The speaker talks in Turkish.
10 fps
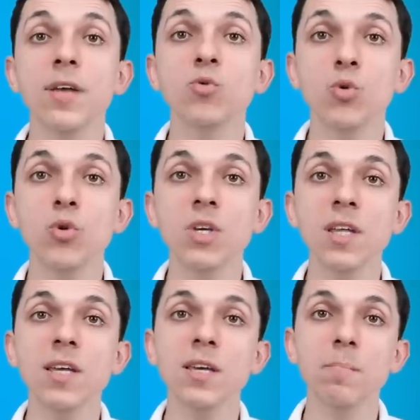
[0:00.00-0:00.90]
ve
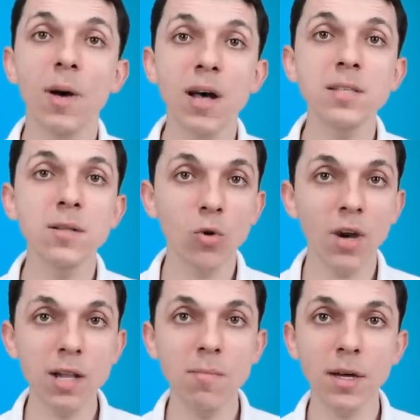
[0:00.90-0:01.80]
Türkiye'deki bazı
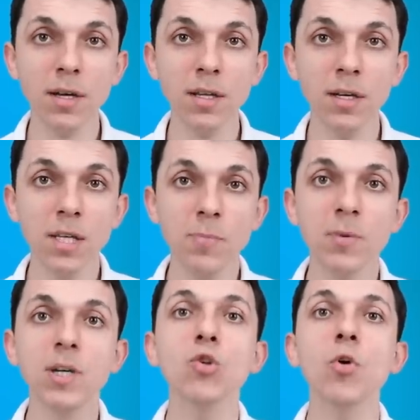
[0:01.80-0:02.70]
lokal markaları alıp
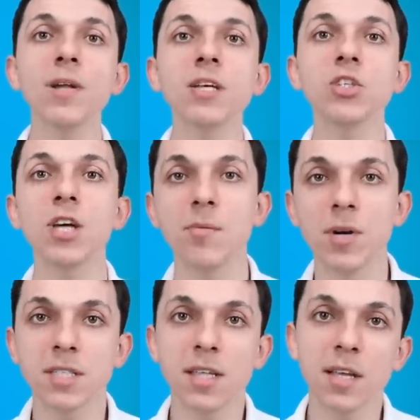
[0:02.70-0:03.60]
globale
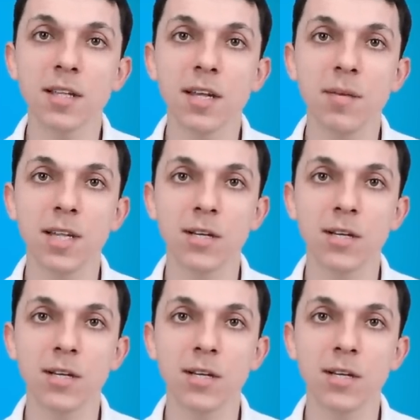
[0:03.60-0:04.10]
çıkarmak istediklerini